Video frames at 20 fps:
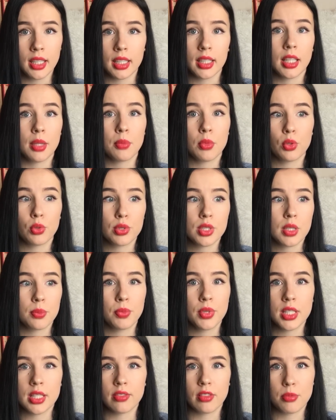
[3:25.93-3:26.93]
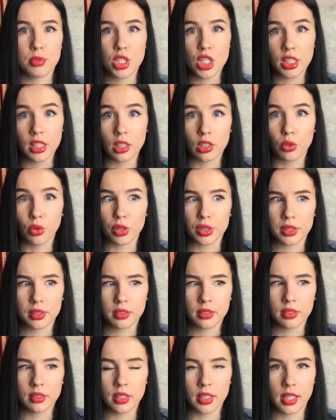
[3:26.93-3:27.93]
я могу забыть вообще на год
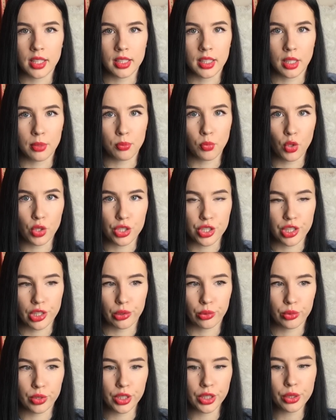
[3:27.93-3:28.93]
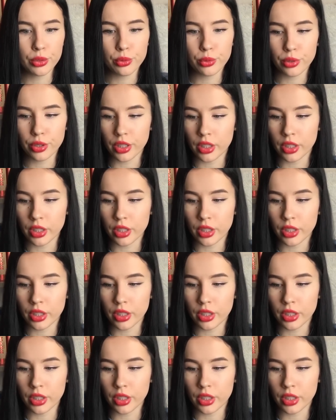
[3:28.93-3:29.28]
или на больше эту книгу,